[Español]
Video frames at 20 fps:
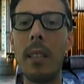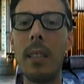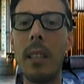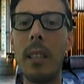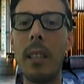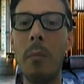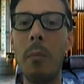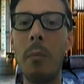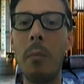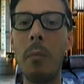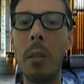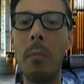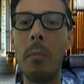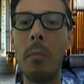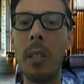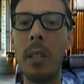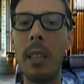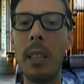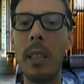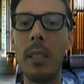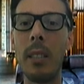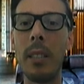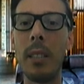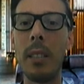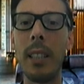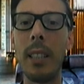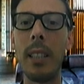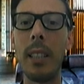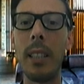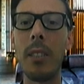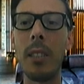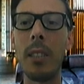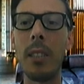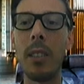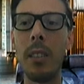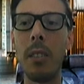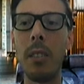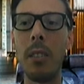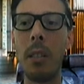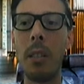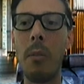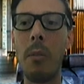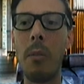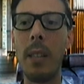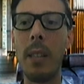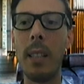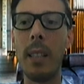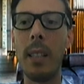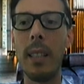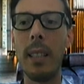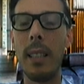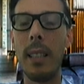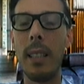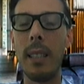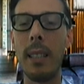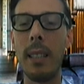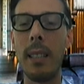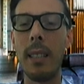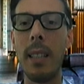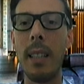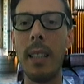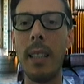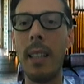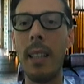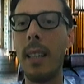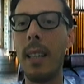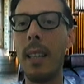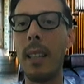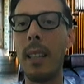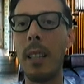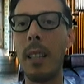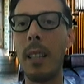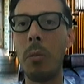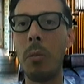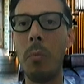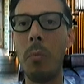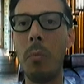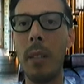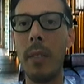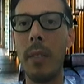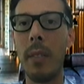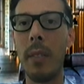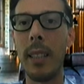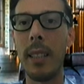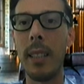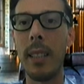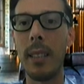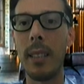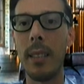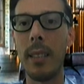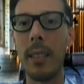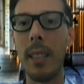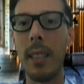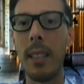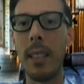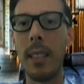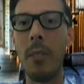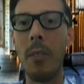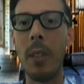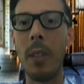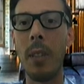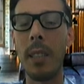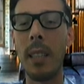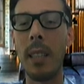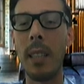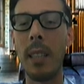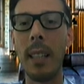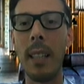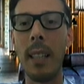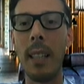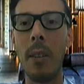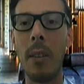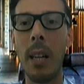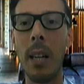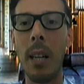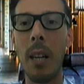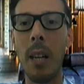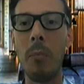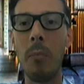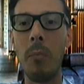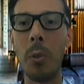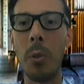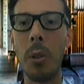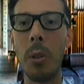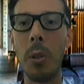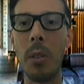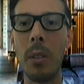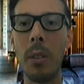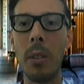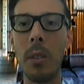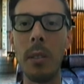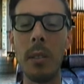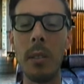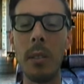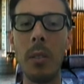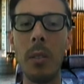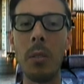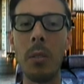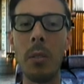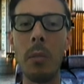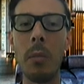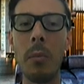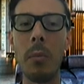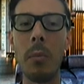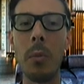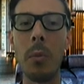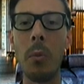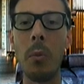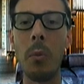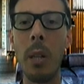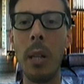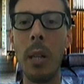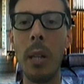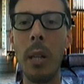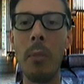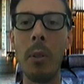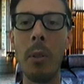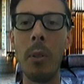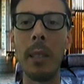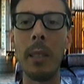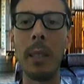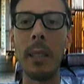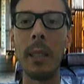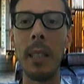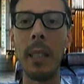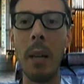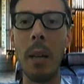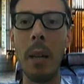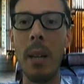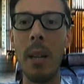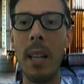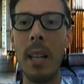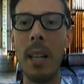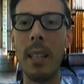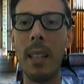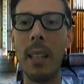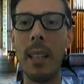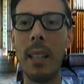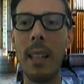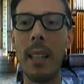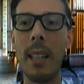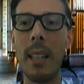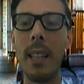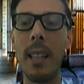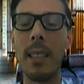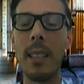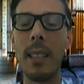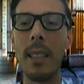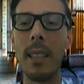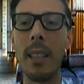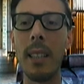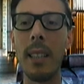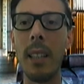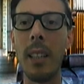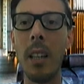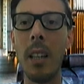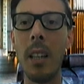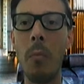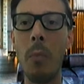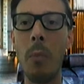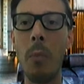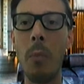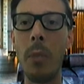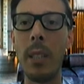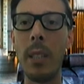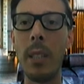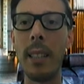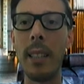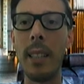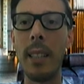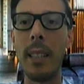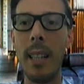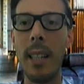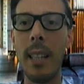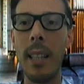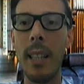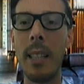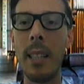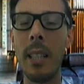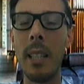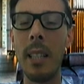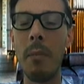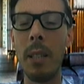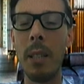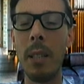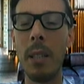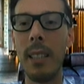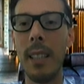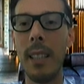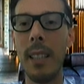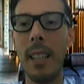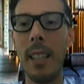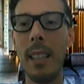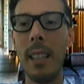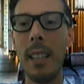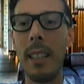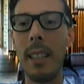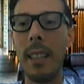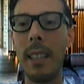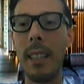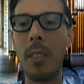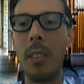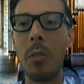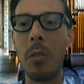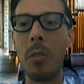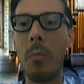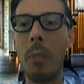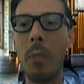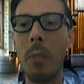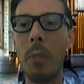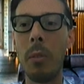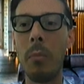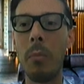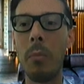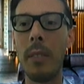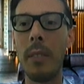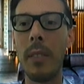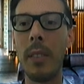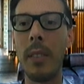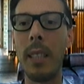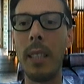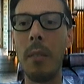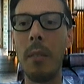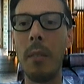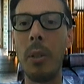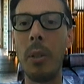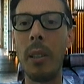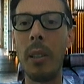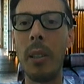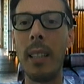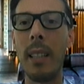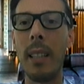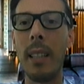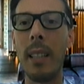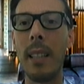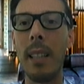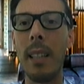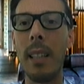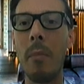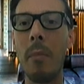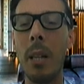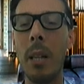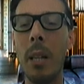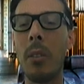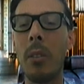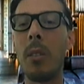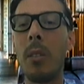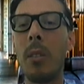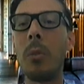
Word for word: terminó poniéndose 250 y está súper feliz. Esa es una chica que trabaja mucho con, con, su cuerpo, con distintas marcas, que hace publicidades y demás. Y está súper, súper feliz porque le mejoró